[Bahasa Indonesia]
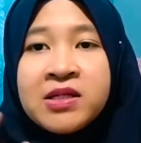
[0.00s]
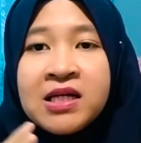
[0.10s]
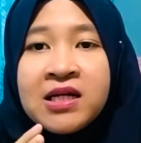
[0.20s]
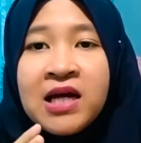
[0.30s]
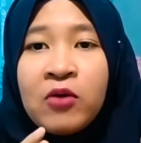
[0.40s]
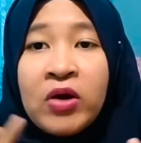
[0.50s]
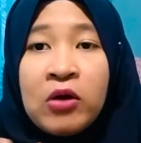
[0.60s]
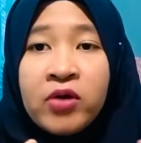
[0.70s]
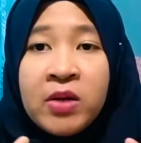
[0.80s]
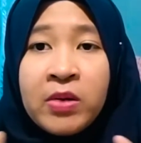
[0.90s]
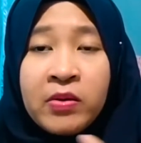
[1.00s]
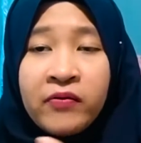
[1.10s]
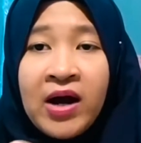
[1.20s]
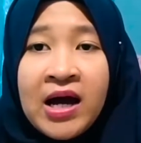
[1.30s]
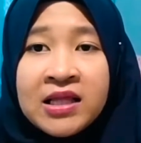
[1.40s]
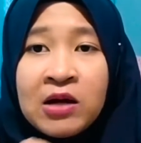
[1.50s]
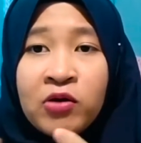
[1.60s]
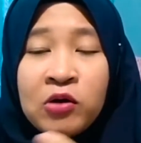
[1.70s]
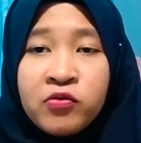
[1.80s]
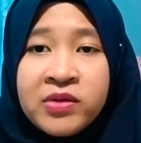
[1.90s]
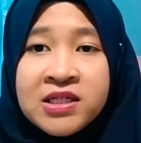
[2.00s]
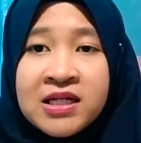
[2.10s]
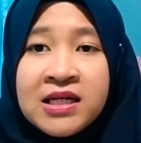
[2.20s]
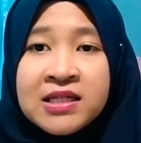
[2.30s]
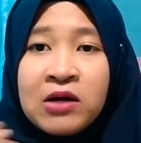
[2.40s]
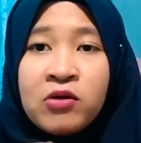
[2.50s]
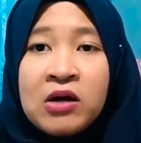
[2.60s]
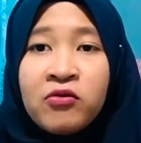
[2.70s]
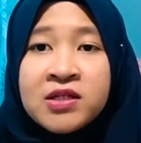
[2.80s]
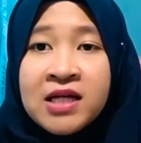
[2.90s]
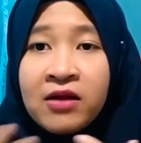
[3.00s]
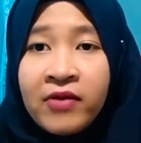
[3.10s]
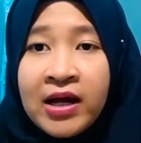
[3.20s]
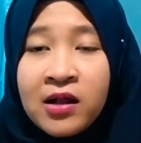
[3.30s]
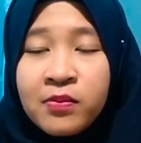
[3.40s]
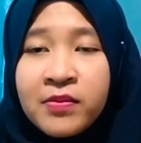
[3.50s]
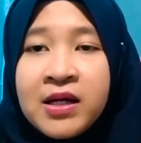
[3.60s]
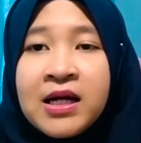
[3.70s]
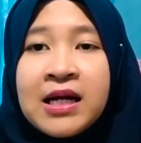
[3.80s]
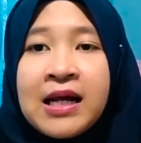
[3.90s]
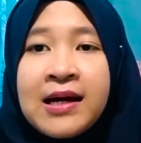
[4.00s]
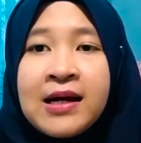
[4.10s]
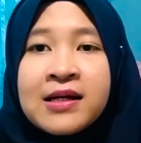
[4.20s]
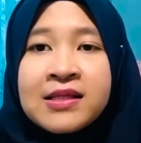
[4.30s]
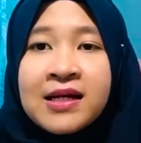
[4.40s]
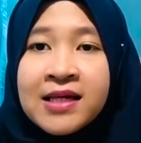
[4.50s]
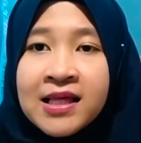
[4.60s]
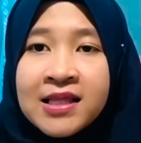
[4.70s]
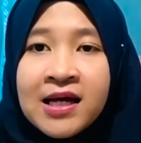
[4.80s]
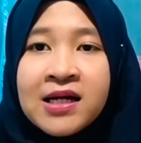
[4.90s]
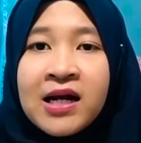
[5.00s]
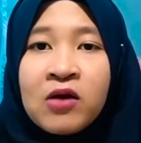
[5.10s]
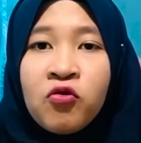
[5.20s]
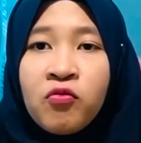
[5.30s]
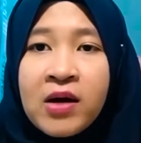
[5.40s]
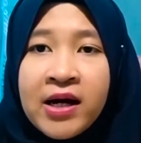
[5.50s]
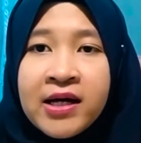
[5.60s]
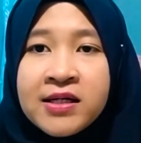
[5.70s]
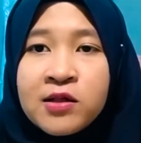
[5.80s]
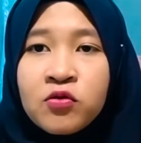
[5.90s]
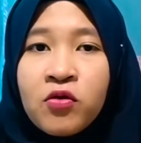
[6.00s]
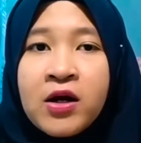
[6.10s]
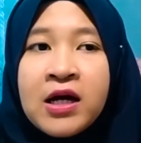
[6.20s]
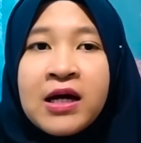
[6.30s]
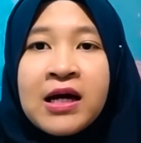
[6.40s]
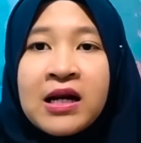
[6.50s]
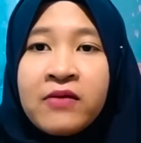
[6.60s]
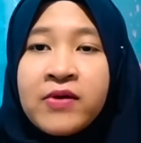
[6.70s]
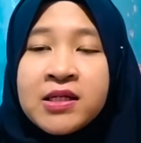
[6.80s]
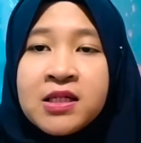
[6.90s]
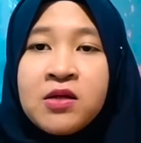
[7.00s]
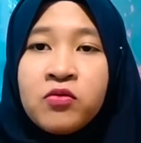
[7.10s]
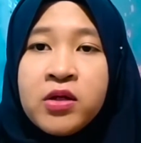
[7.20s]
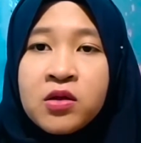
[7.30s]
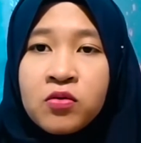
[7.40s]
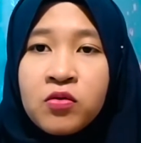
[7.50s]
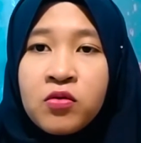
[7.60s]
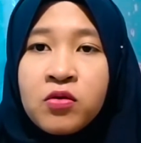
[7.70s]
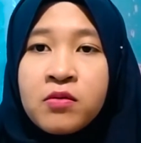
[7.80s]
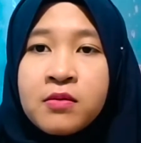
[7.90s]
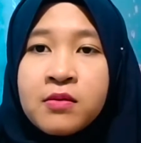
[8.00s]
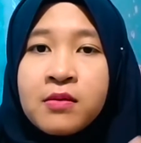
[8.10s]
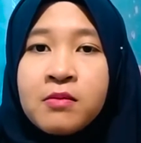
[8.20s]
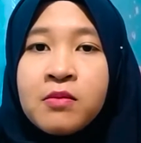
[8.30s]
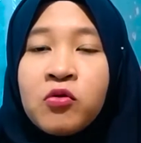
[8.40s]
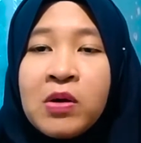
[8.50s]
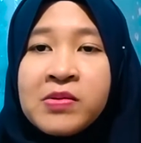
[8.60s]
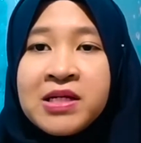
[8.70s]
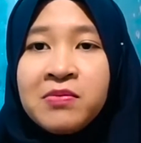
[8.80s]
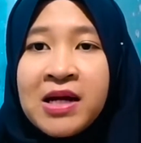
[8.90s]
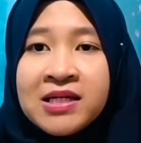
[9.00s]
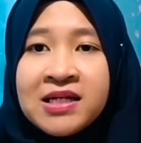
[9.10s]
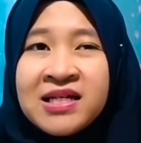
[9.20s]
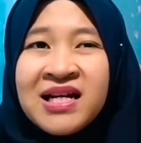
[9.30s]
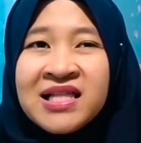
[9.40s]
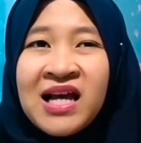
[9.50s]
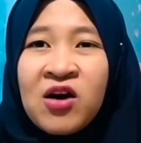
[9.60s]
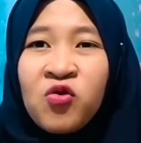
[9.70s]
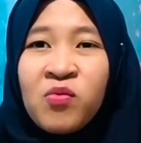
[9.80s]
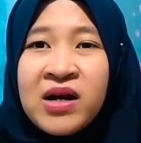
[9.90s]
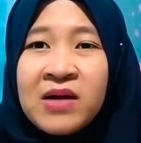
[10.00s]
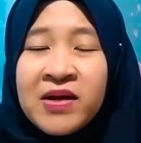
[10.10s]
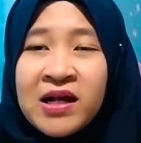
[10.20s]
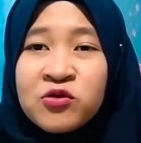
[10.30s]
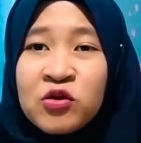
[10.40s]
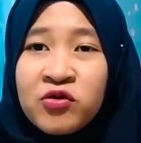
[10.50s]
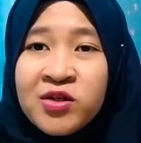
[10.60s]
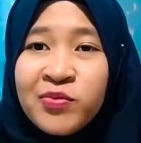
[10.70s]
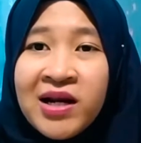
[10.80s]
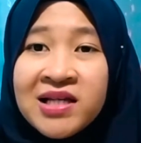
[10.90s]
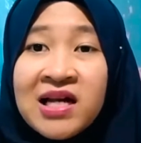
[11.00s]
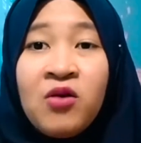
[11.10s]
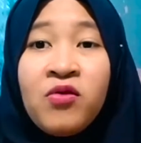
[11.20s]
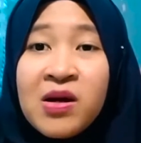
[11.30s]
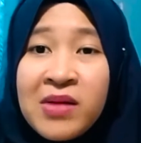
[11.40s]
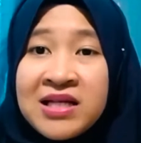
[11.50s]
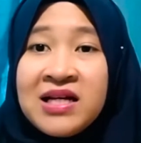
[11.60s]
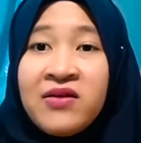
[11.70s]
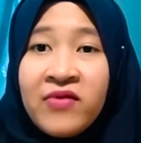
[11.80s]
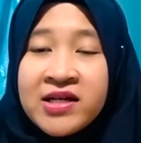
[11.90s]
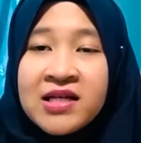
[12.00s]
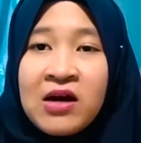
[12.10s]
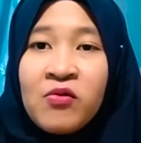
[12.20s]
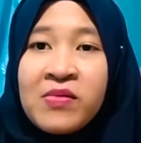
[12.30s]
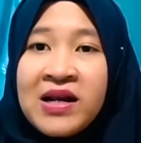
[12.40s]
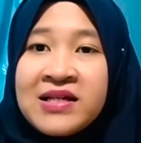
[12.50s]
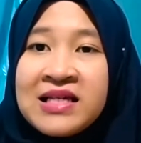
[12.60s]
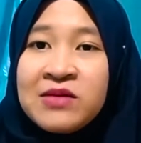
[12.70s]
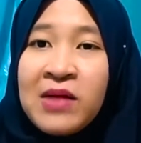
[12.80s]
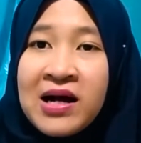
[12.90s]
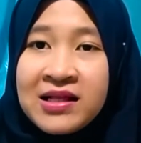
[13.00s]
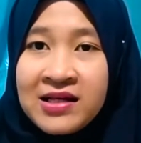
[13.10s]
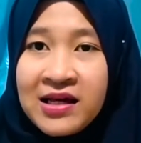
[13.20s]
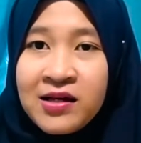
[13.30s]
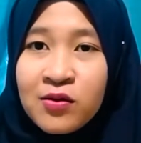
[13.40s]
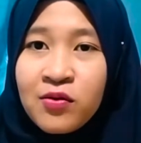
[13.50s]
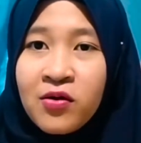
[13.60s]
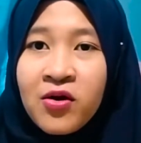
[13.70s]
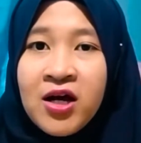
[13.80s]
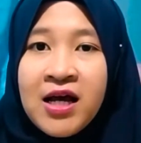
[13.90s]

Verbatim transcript: menjadi akun-akun yang bermanfaat, akun-akun bisnis, akun-akun self help. Nah, ternyata dengan aku ngubah kayak gitu, refreshingku itu berubah menjadi belajar. Jadi ketika aku mendapatkan suatu inspirasi, aku udah merasa refresh, aku merasa semangat kayak gitu.